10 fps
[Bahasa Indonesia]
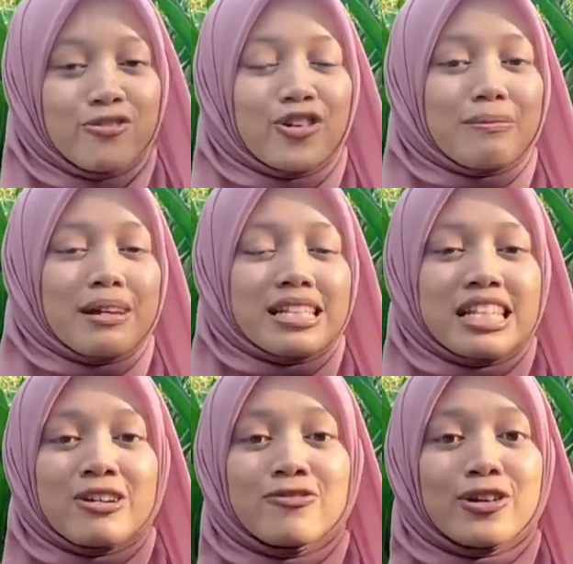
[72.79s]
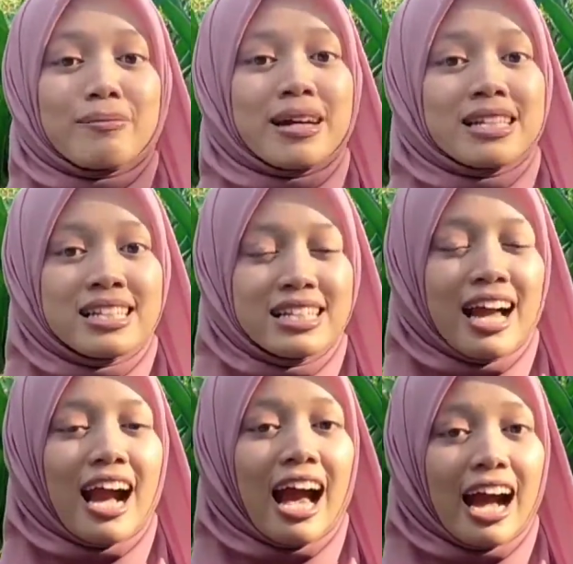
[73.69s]

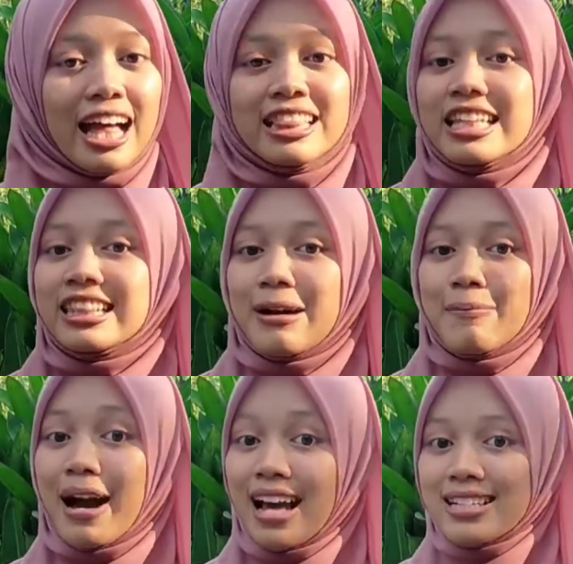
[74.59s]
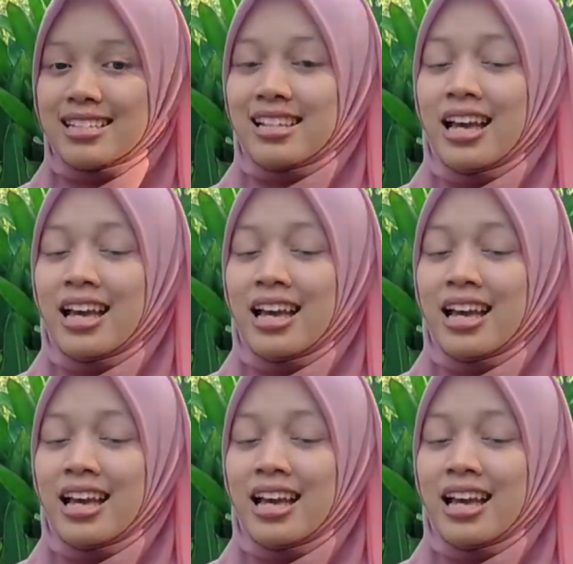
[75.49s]
informasi-informasi yang akan kita bahas.